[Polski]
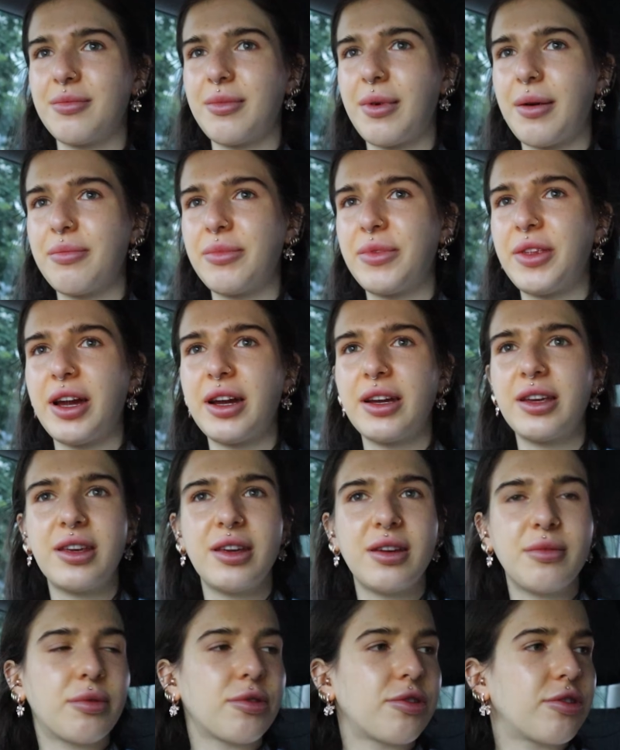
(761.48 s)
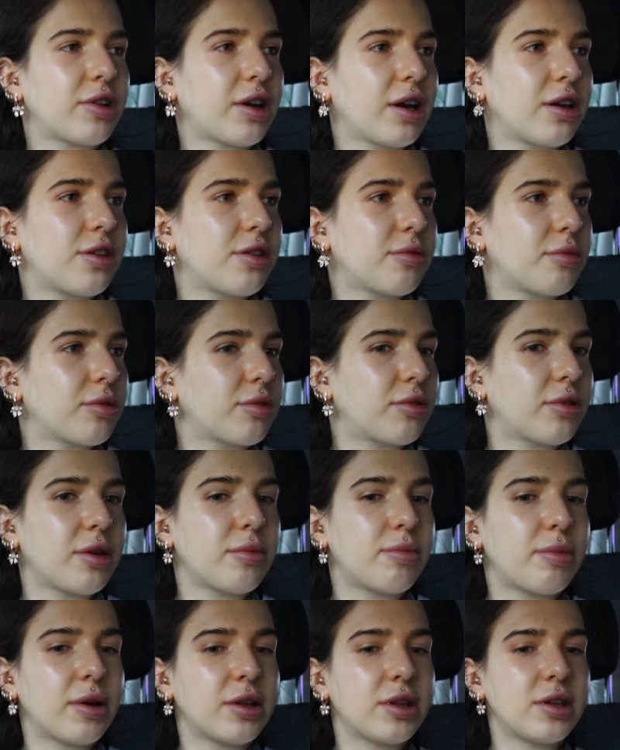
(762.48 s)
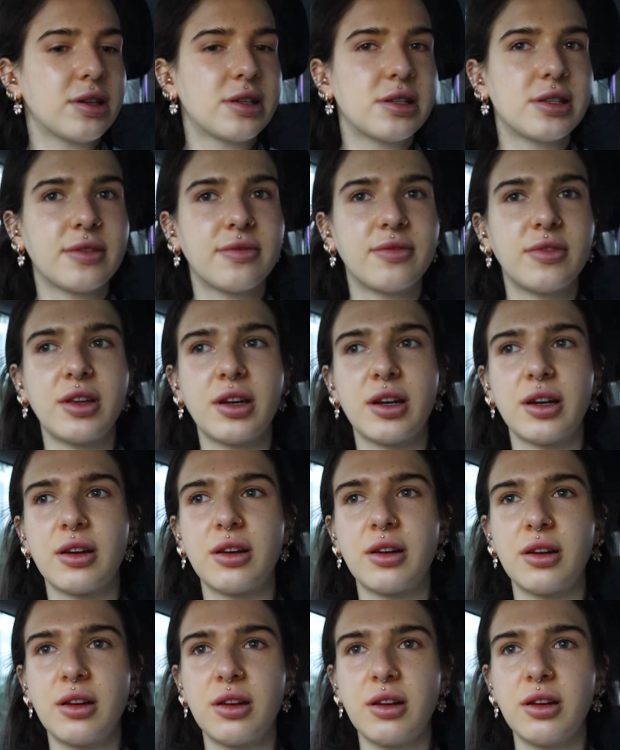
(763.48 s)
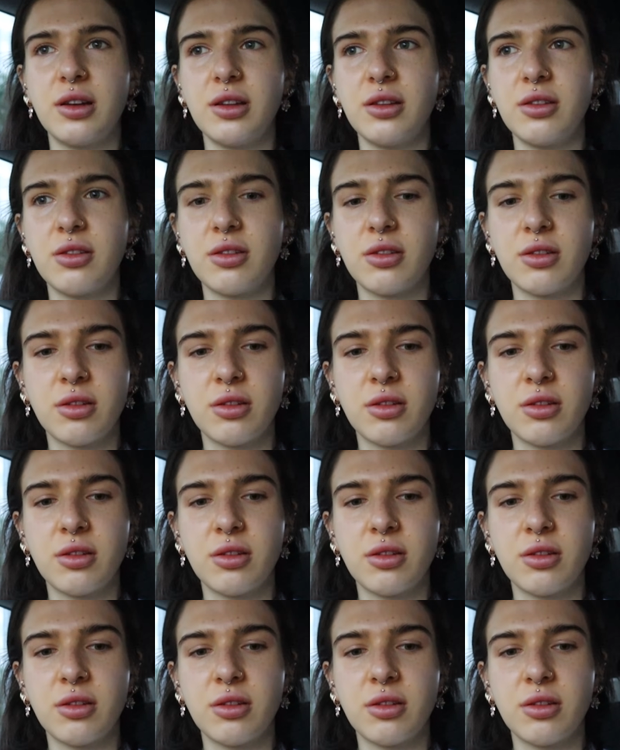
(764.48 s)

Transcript: mam taki... Poczekajcie, bo tutaj pani chce wyjechać.